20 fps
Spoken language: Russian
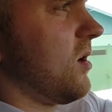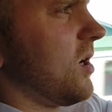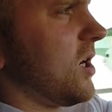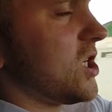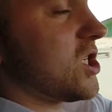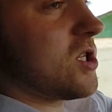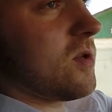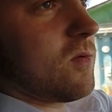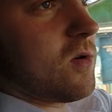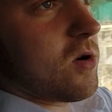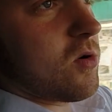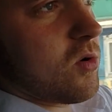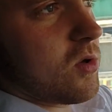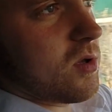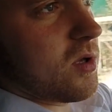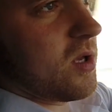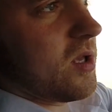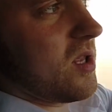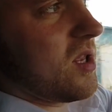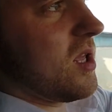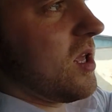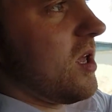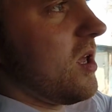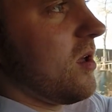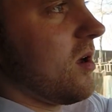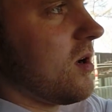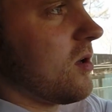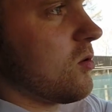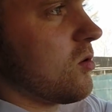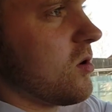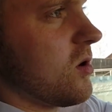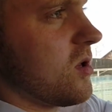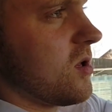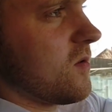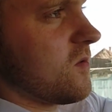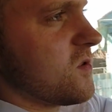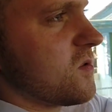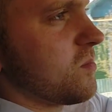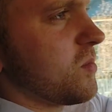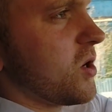каждого рода идеи, которая
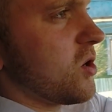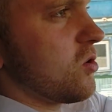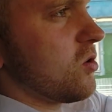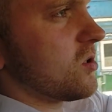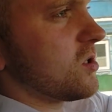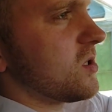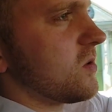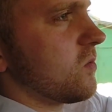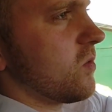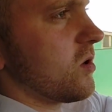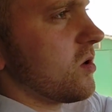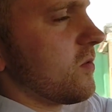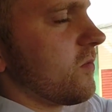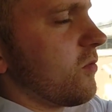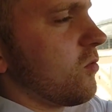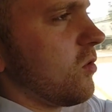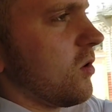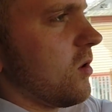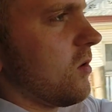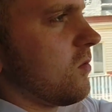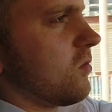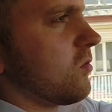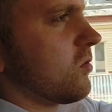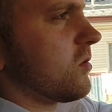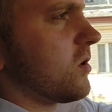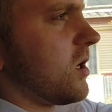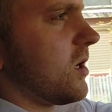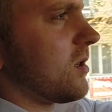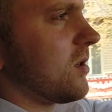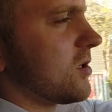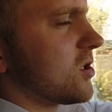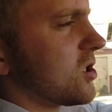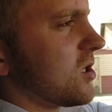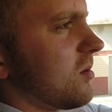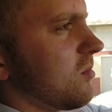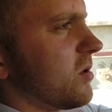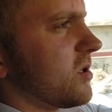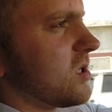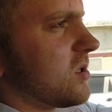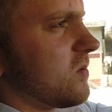тебе взбредет сегодня в голову, у тебя
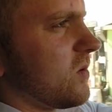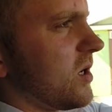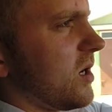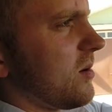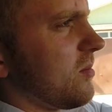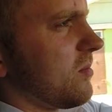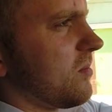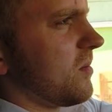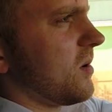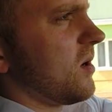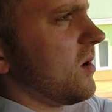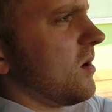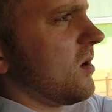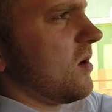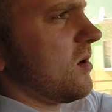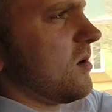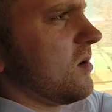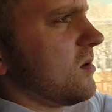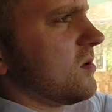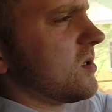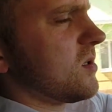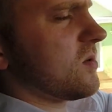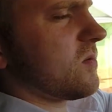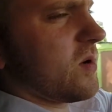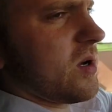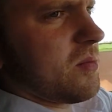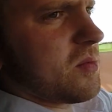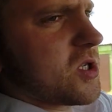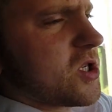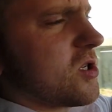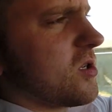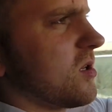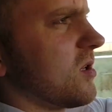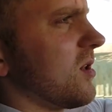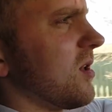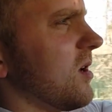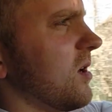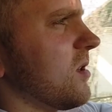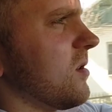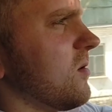должна быть своя, своя
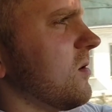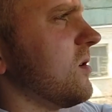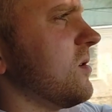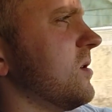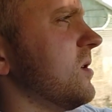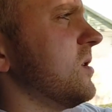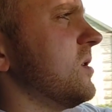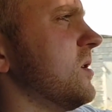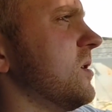машина для этого.